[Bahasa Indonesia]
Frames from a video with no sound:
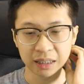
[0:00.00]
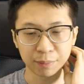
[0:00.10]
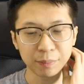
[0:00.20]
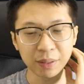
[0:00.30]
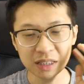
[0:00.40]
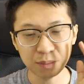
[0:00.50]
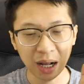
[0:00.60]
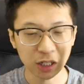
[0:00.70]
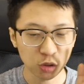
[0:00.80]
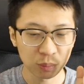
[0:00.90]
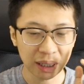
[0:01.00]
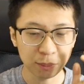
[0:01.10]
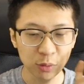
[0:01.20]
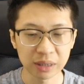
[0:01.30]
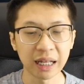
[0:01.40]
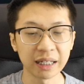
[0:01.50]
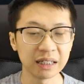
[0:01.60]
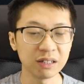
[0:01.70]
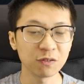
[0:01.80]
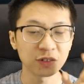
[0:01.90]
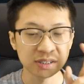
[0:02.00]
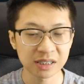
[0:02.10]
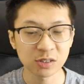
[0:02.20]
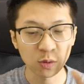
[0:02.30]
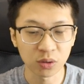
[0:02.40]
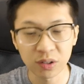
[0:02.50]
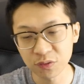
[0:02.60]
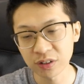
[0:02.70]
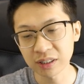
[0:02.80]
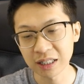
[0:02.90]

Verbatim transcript: Tapi Bang Aji bakal nyobain build kayak gini versi Soul Weaver.